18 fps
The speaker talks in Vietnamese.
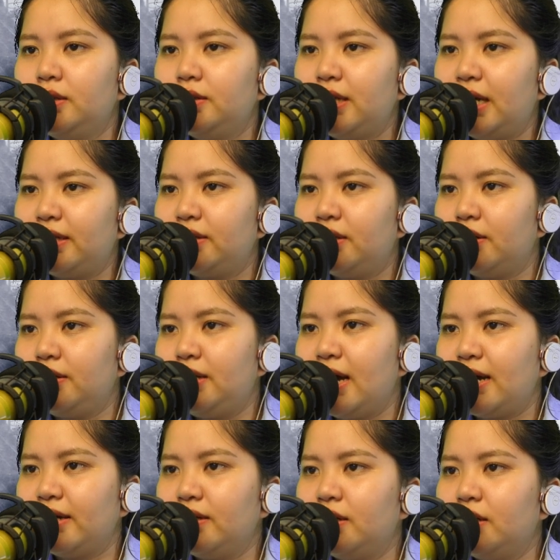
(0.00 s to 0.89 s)
Hứa Thanh thở
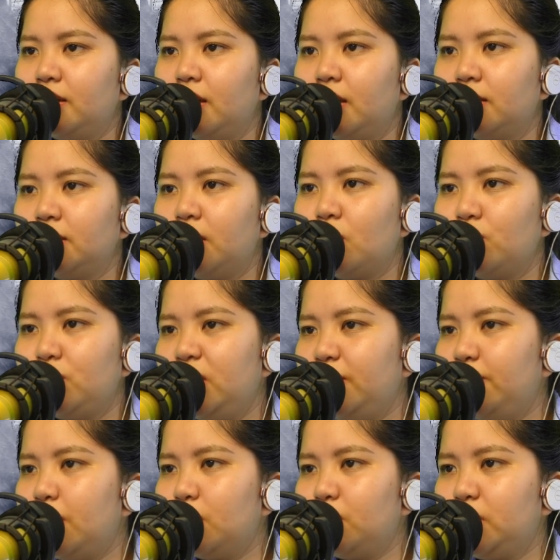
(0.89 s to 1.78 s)
dài, ngẩng đầu
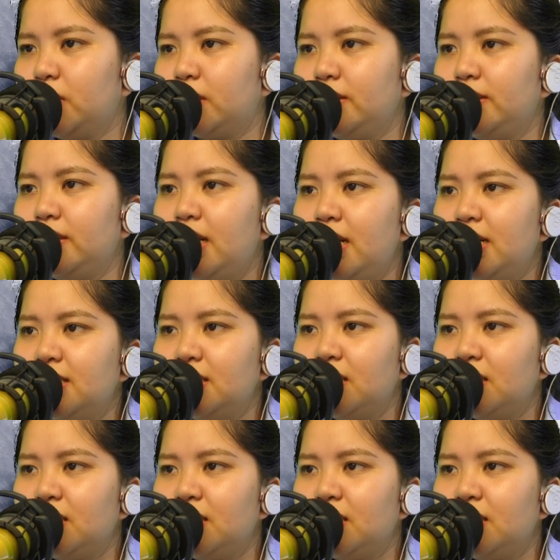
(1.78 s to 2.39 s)
nhìn bầu trời,